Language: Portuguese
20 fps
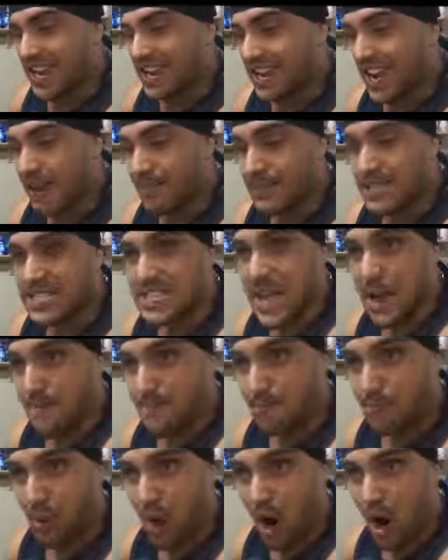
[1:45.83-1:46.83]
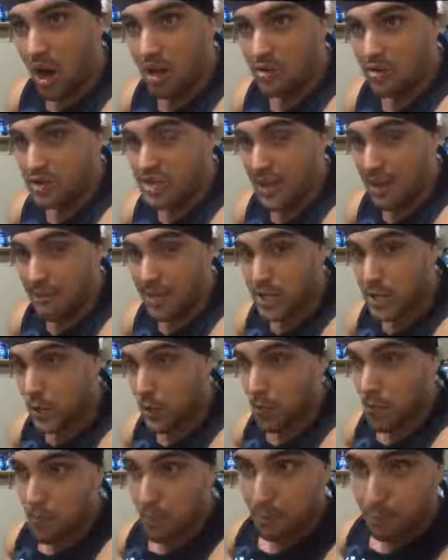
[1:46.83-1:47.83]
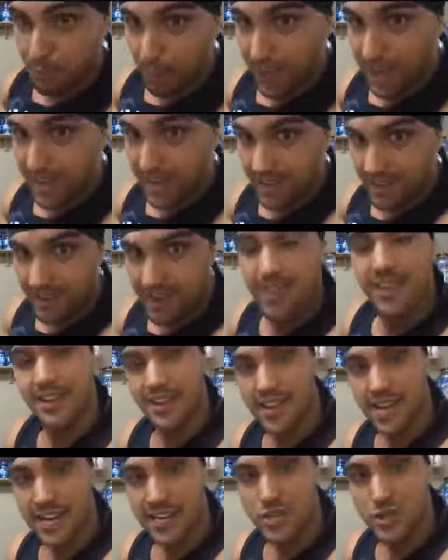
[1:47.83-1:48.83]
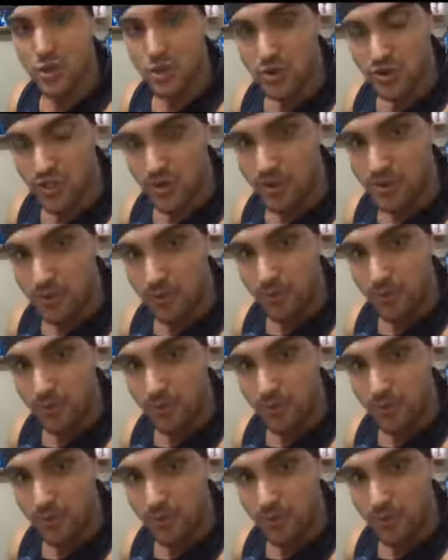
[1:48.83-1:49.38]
camisa polo tamanho P que eles usam.